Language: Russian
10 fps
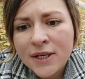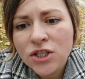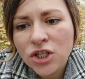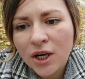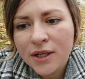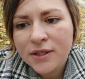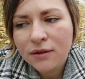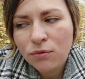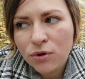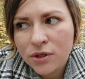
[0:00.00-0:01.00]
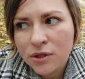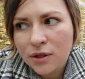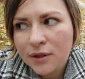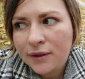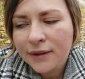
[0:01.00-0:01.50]
Сжалься
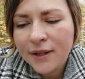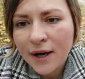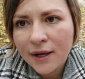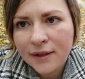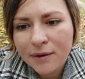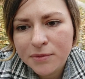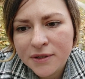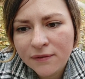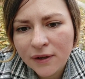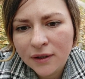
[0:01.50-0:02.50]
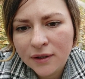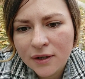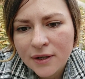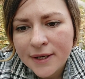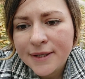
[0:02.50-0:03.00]
осень, дай нам света,
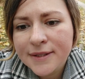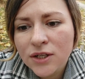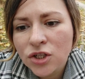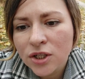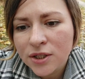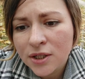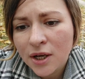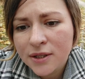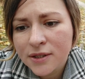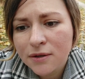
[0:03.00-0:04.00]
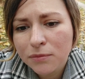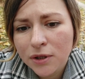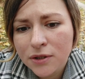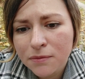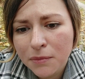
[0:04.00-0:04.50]
защити от
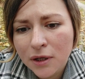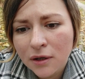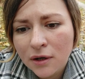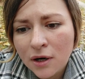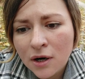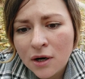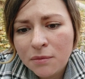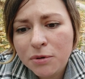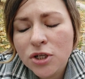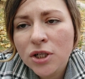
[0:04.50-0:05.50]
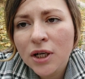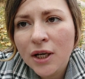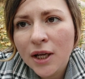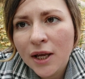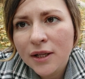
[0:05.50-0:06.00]
зимней тьмы —
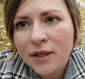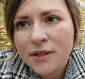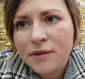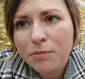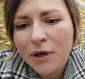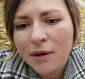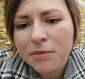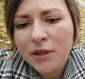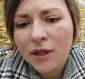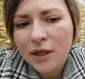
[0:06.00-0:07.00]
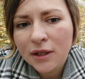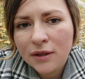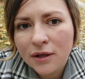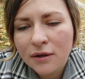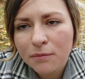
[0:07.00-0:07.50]
Пожалей нас, бабье
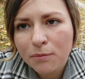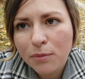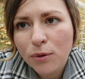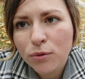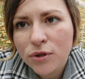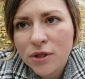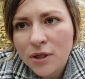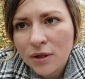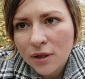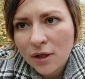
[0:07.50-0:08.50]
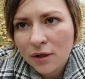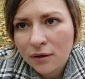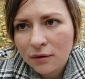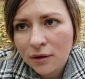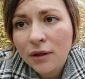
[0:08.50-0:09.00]
лето, паутинки —
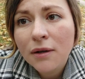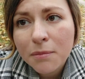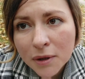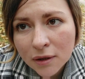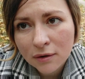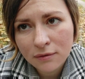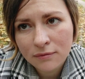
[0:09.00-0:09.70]
это мы.